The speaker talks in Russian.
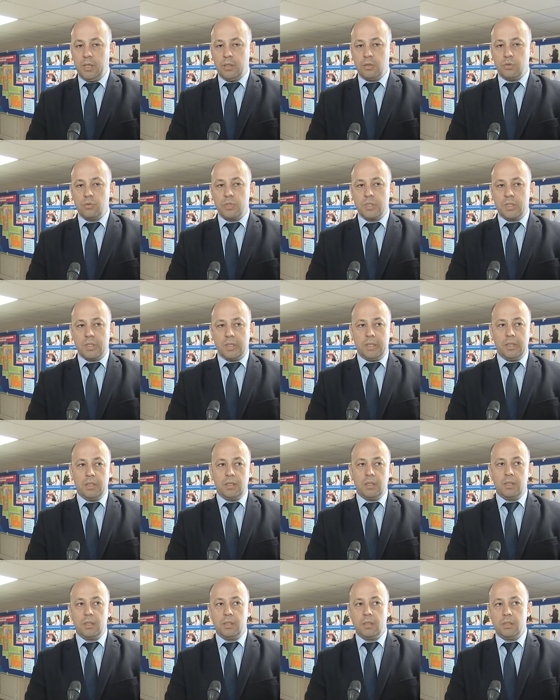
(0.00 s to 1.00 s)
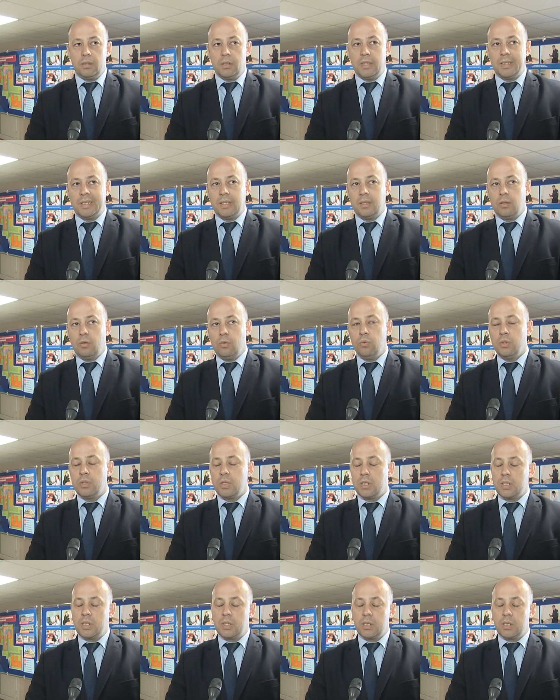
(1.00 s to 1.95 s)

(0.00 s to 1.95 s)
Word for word: То есть э, это отрасль,